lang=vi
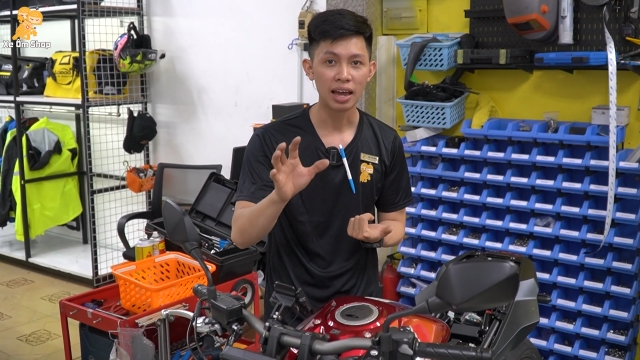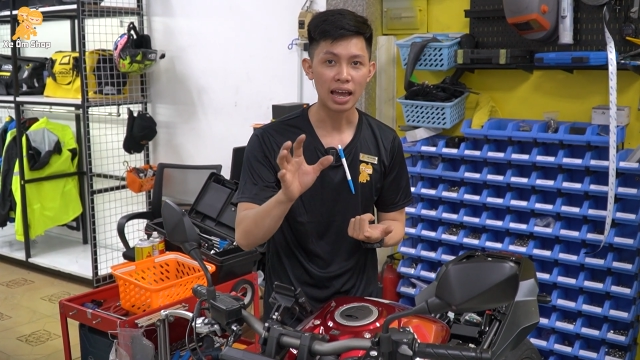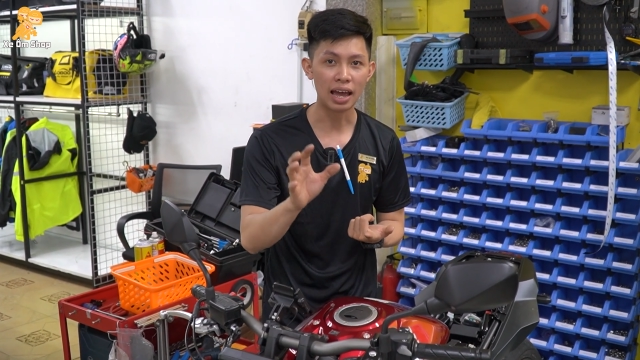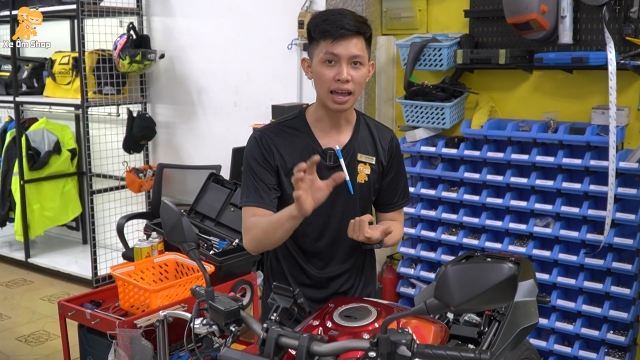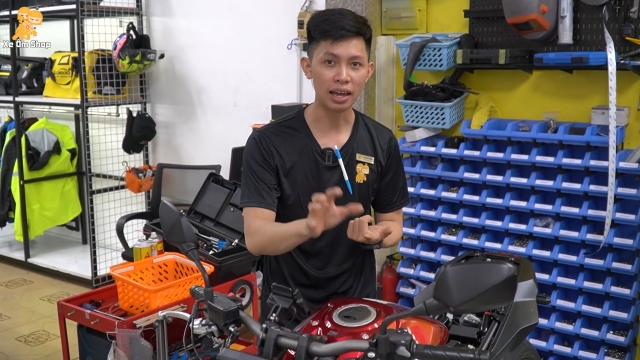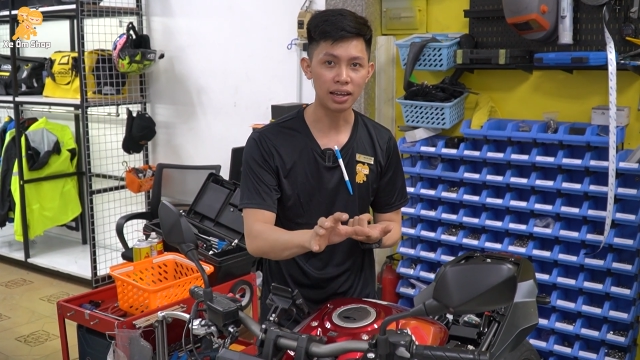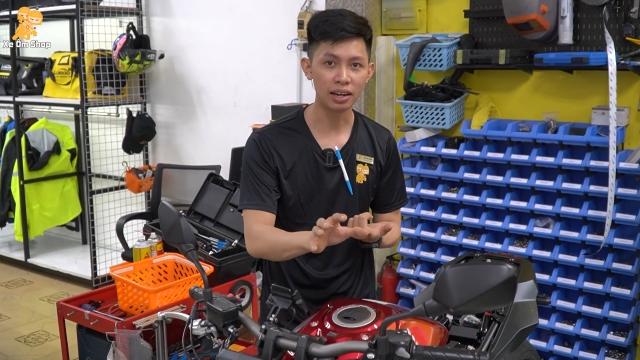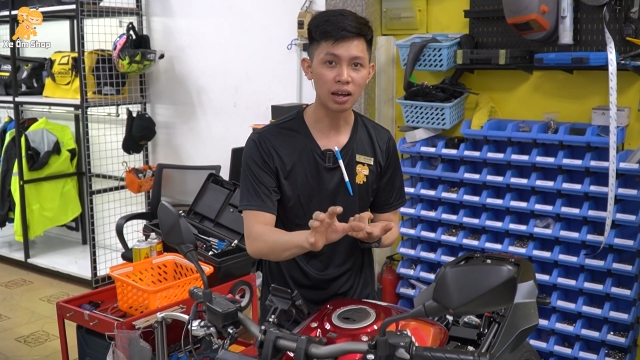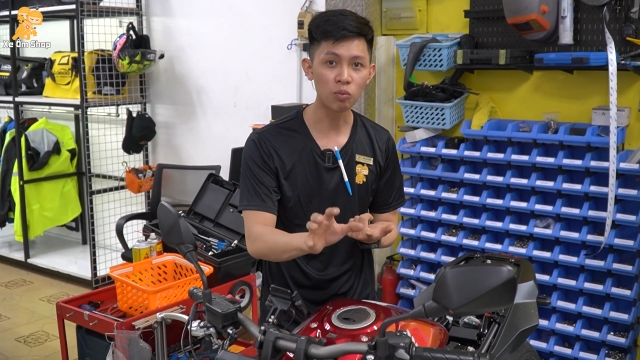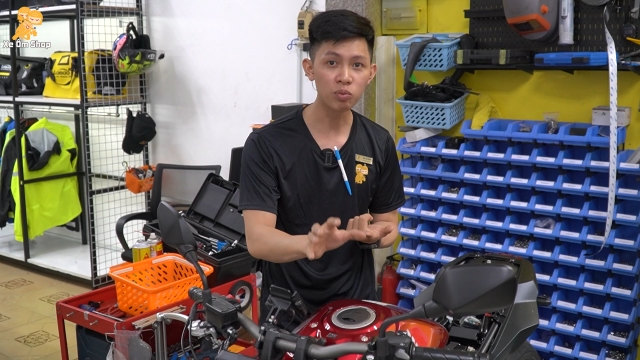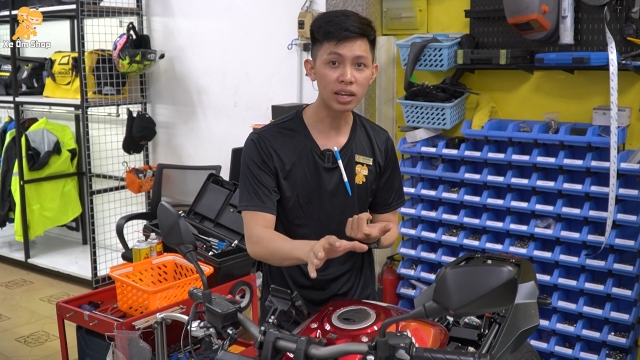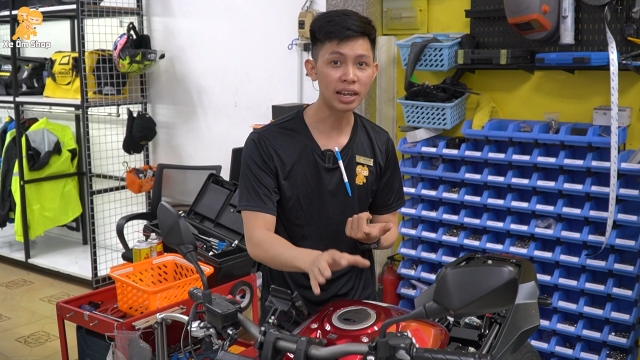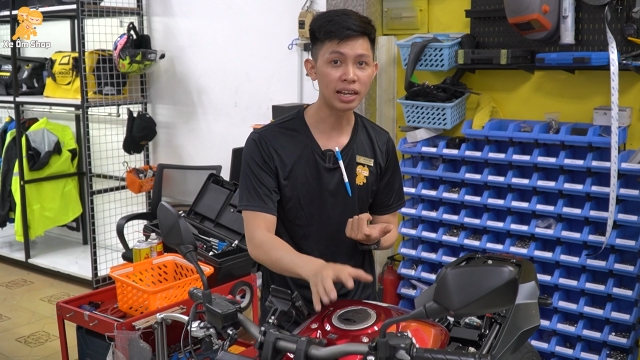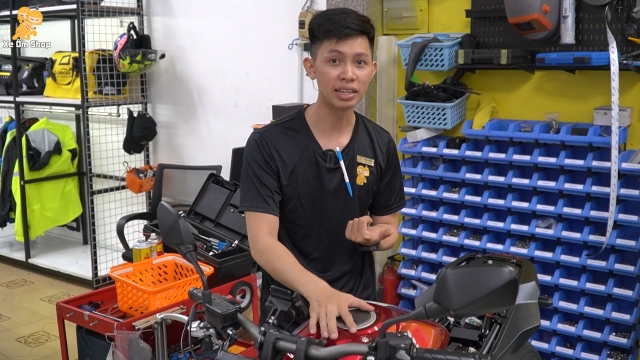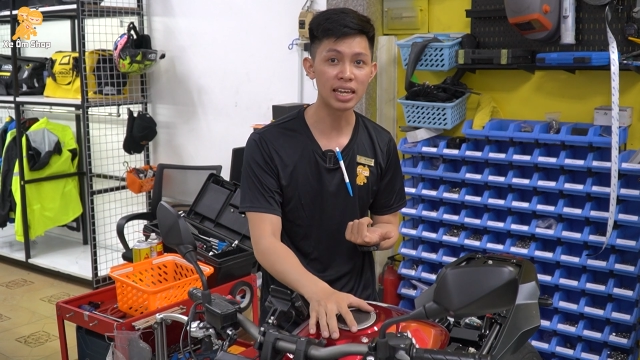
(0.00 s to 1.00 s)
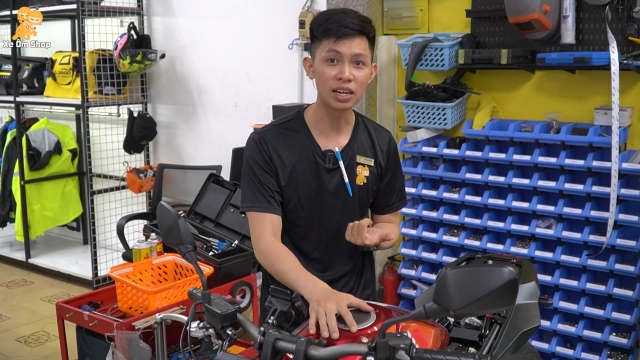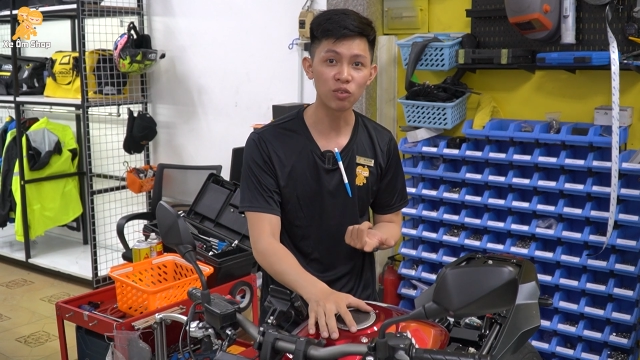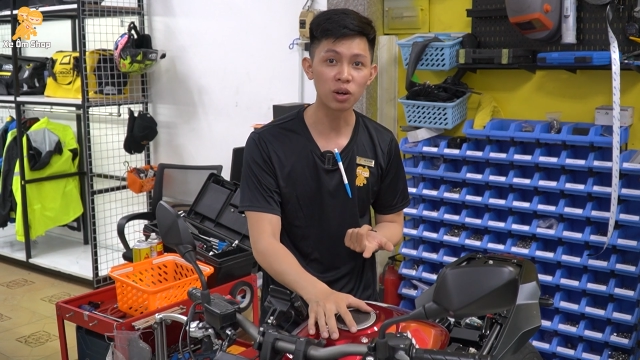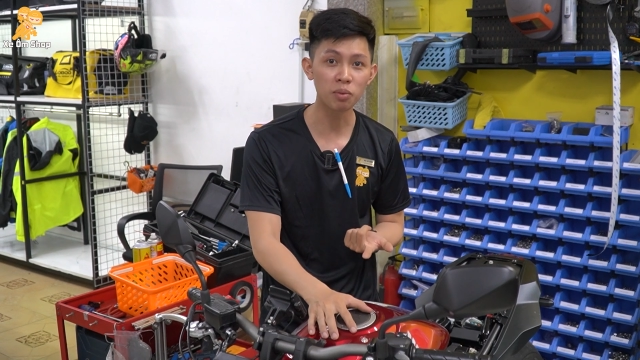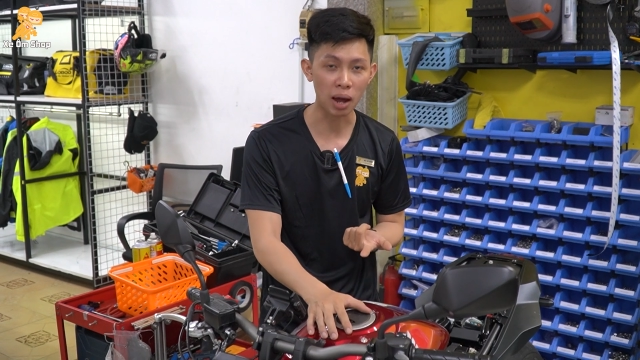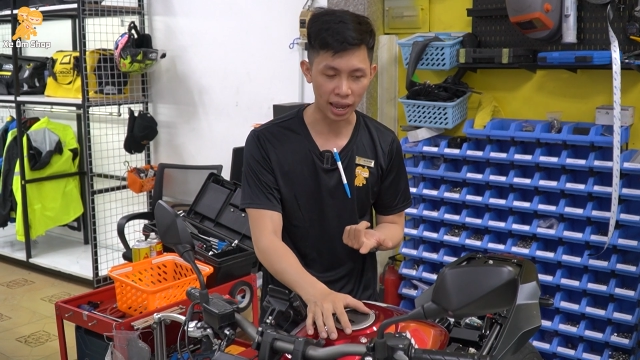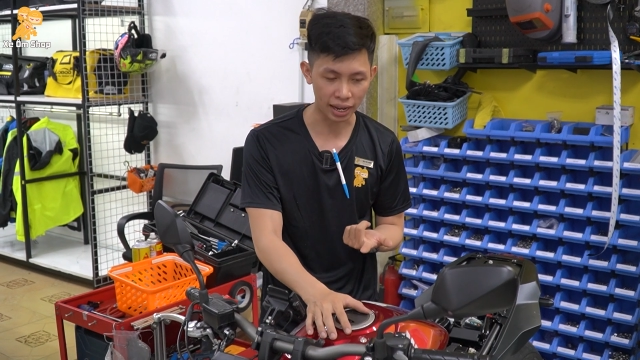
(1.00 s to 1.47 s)
hệ thống dây điện zin
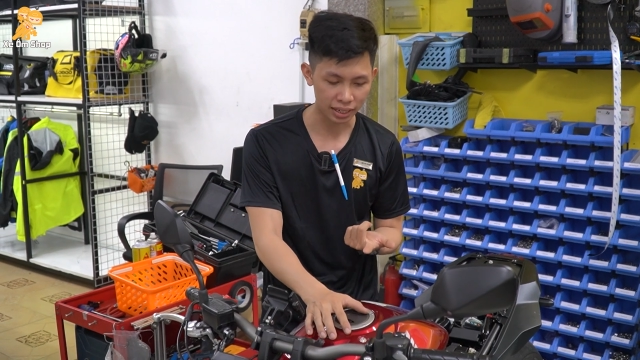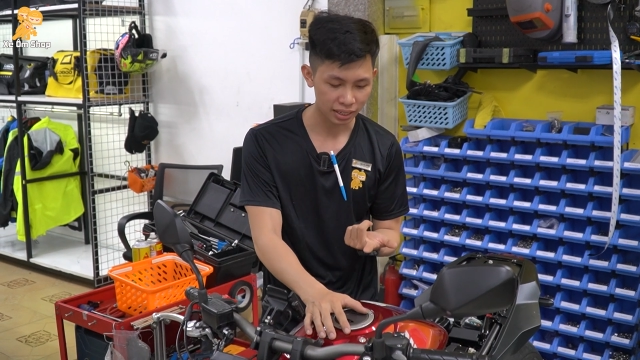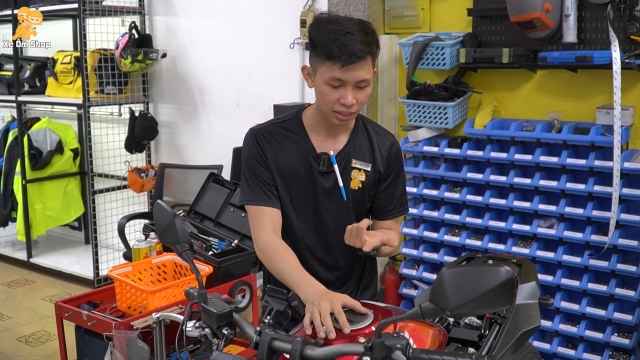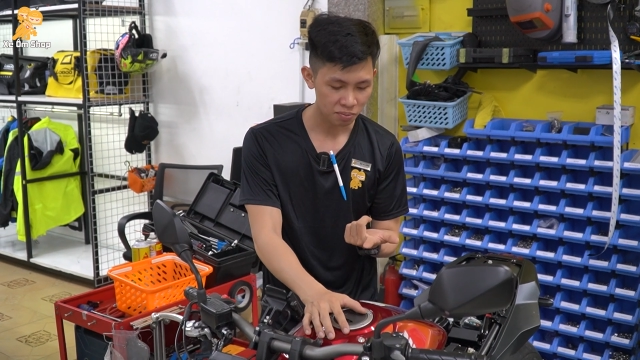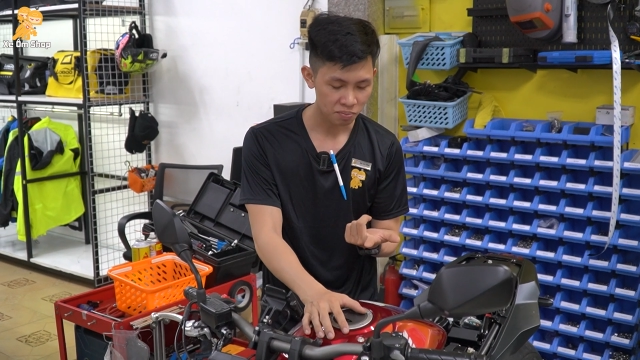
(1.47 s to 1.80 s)
của các bạn.